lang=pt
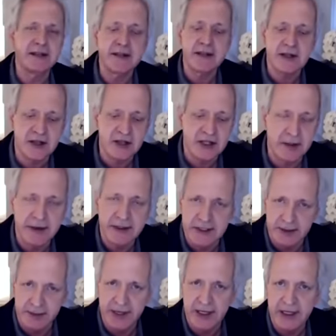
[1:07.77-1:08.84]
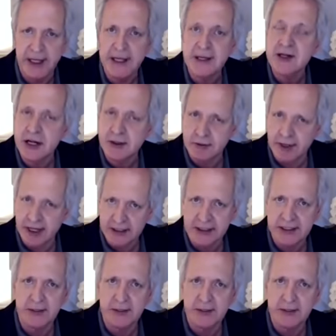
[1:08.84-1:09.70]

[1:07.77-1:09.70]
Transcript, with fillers: se chama também ejaculação